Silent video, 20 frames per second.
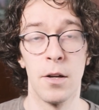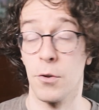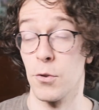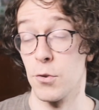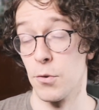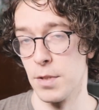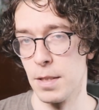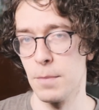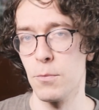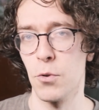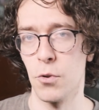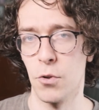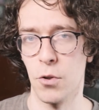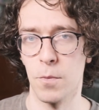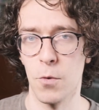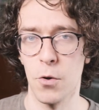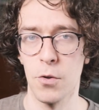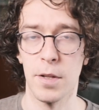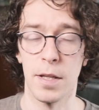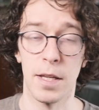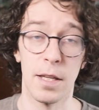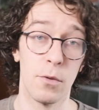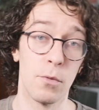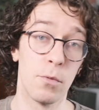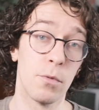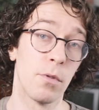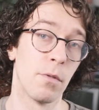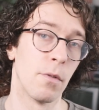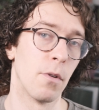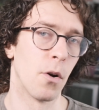euh, ce type de commande, et
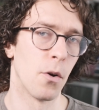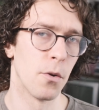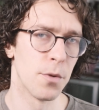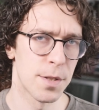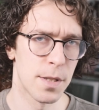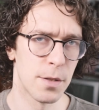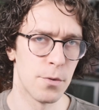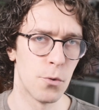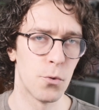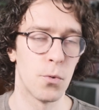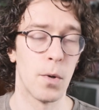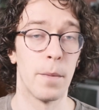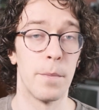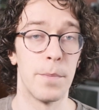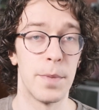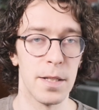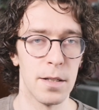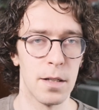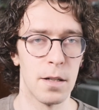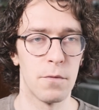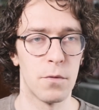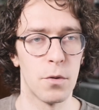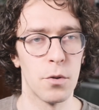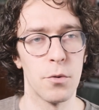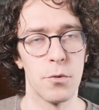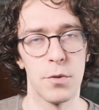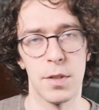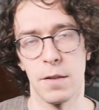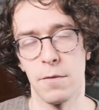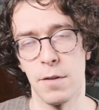donc renseigne-toi bien
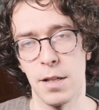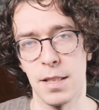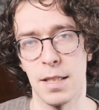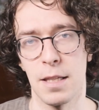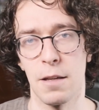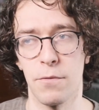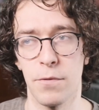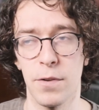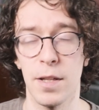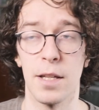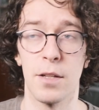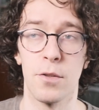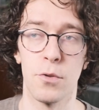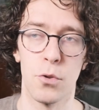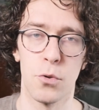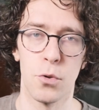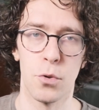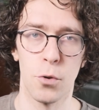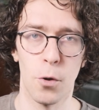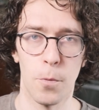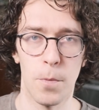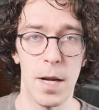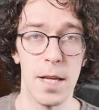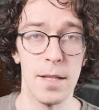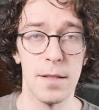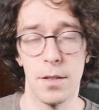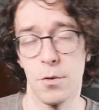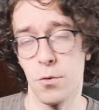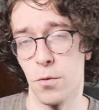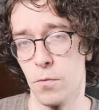avant de savoir ce qui est fait sur
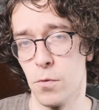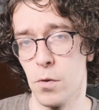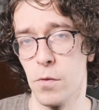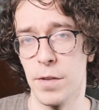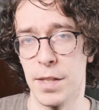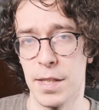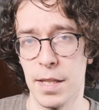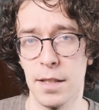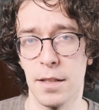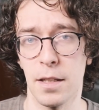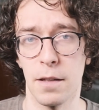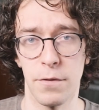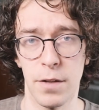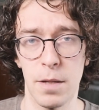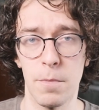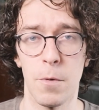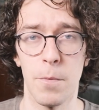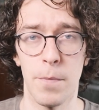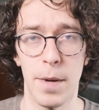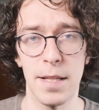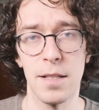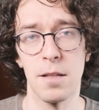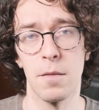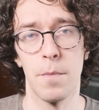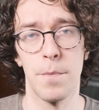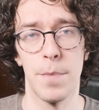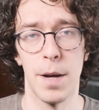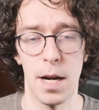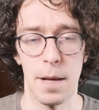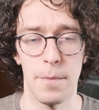place si tu veux éviter que tes films
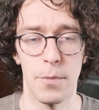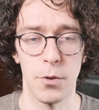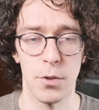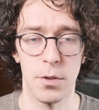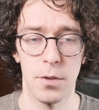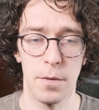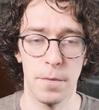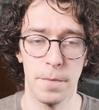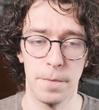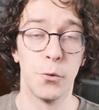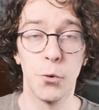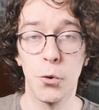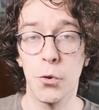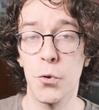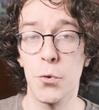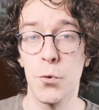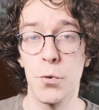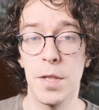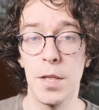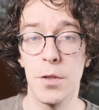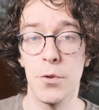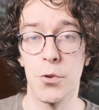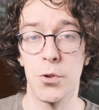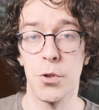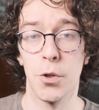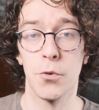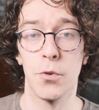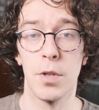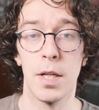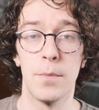passent par la poste. Un autre souci de
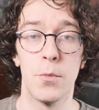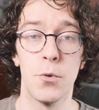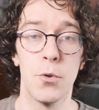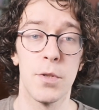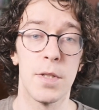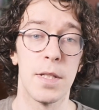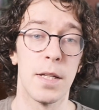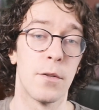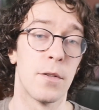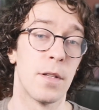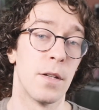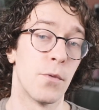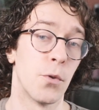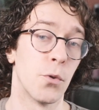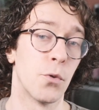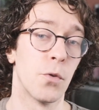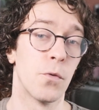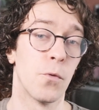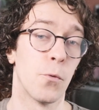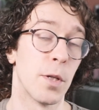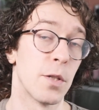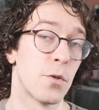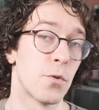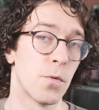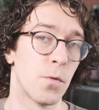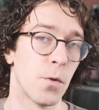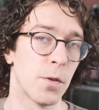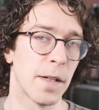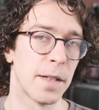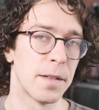ce genre de labo, c'est que tes photos vont être
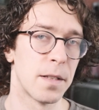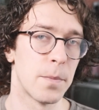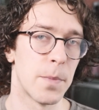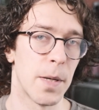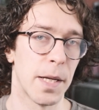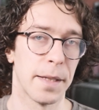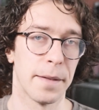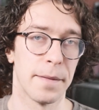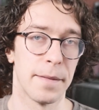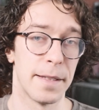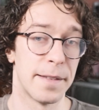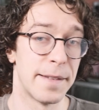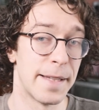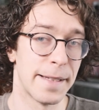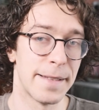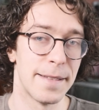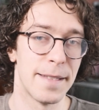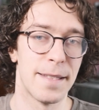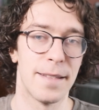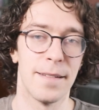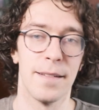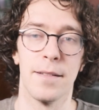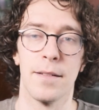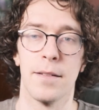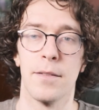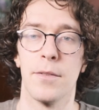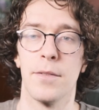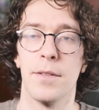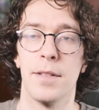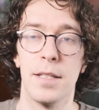souvent traitées par des
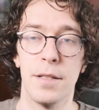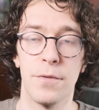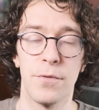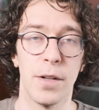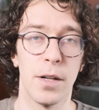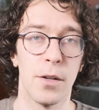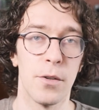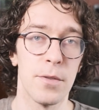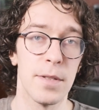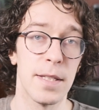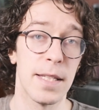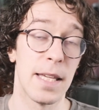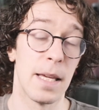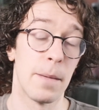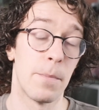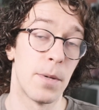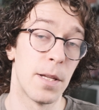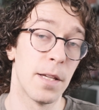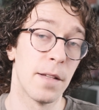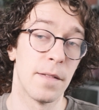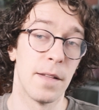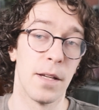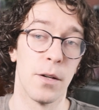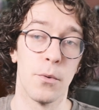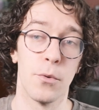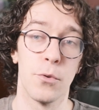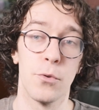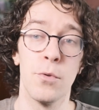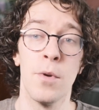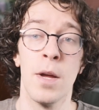techniciens différents, ce qui appliquent
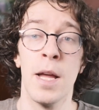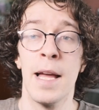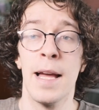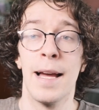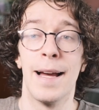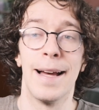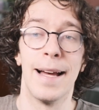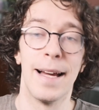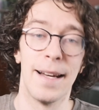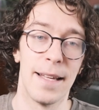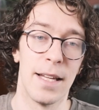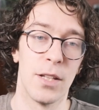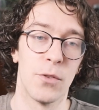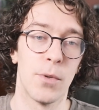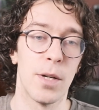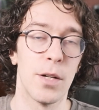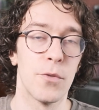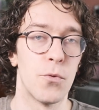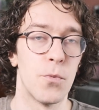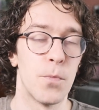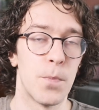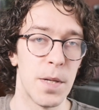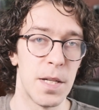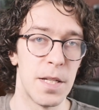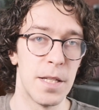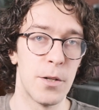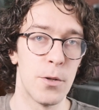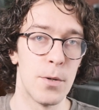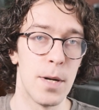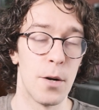des rendus aléatoire d'une
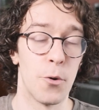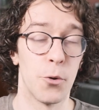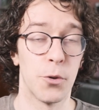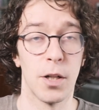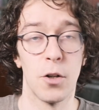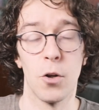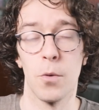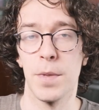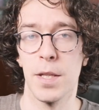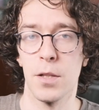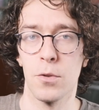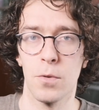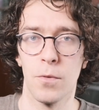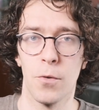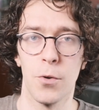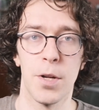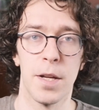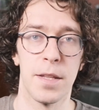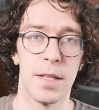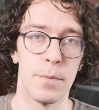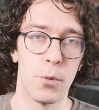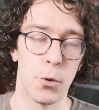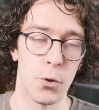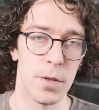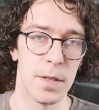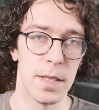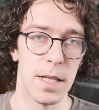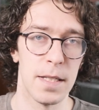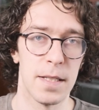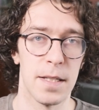pellicule à l'autre. Alors bien souvent, il y a des
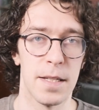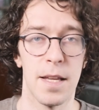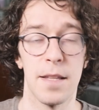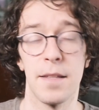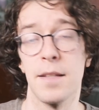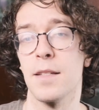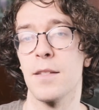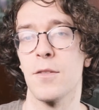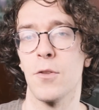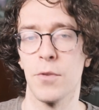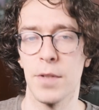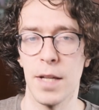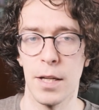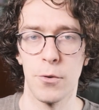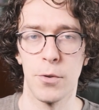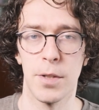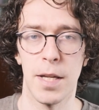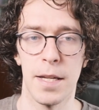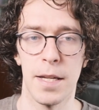process et il y a des standards de